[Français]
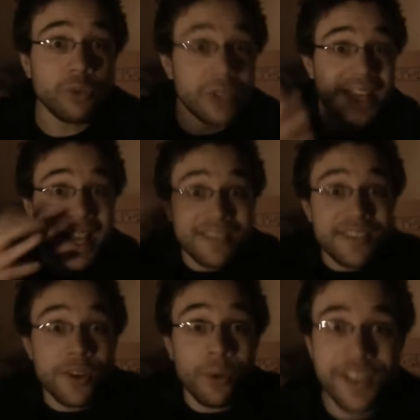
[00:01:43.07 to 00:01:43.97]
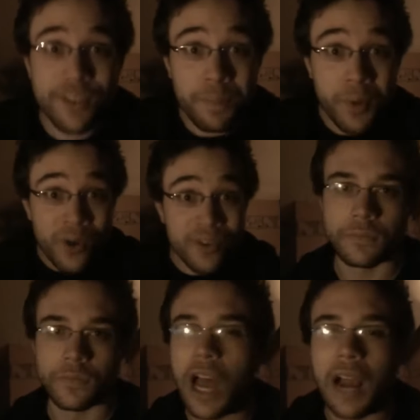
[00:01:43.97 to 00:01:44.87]
à toutes les questions qu'il se
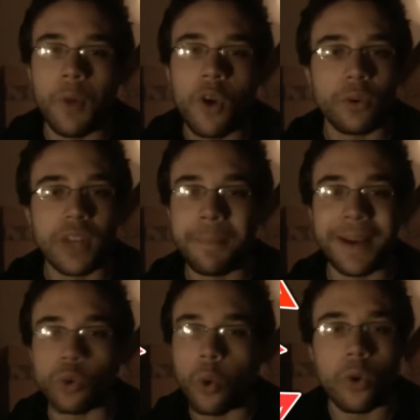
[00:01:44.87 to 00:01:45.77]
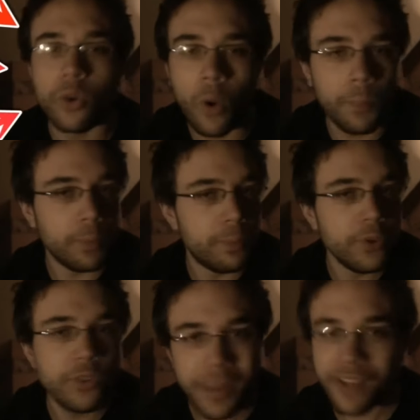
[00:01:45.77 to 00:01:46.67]
pose Normalement, si on n'est pas trop con, on peut
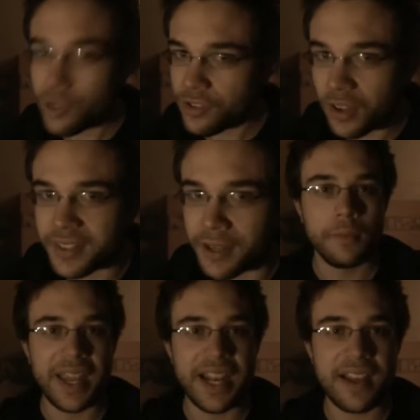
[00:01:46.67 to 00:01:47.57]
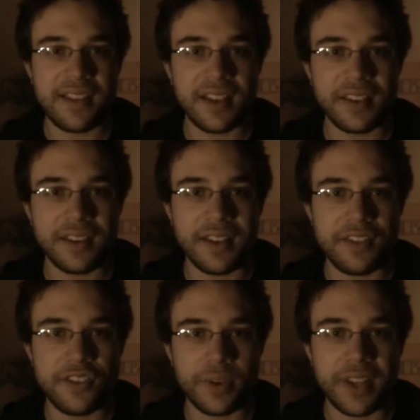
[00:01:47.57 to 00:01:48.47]
plutôt bien s'en sortir. Mais il y a certaines
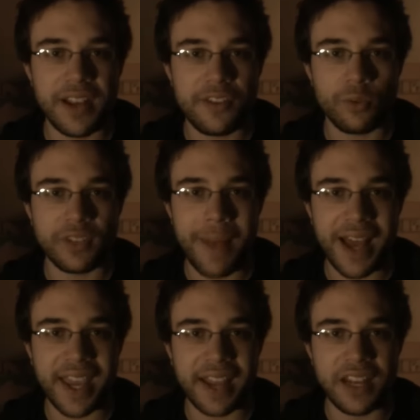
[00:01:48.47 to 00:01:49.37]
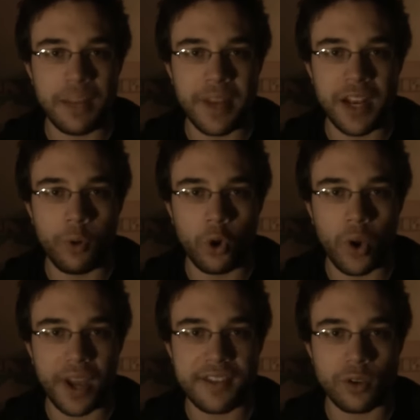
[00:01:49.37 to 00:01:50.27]
questions qui laisseront des marques indélébiles pour
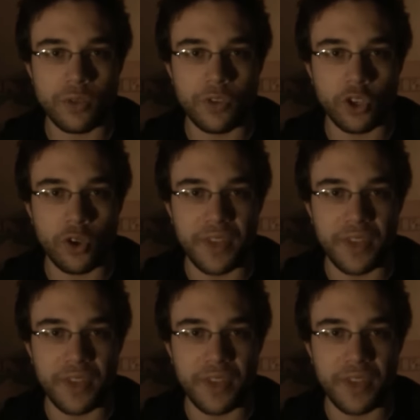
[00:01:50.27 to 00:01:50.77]
le restant de votre